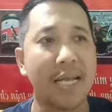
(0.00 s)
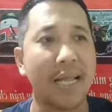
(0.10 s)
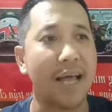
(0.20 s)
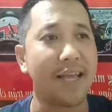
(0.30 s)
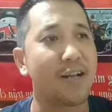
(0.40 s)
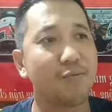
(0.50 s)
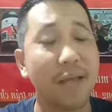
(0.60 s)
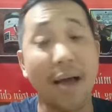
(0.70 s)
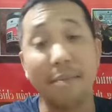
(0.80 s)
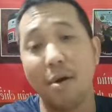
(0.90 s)
Tại giờ chúng
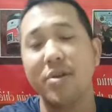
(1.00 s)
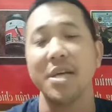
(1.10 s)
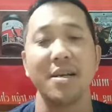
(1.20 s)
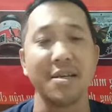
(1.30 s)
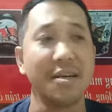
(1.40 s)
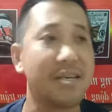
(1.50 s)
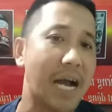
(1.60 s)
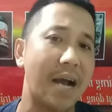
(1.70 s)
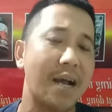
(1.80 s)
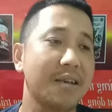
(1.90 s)
ta nói sợi dư
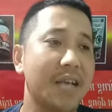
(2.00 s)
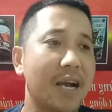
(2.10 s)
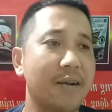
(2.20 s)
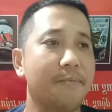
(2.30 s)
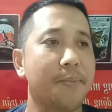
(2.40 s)
ga dư chất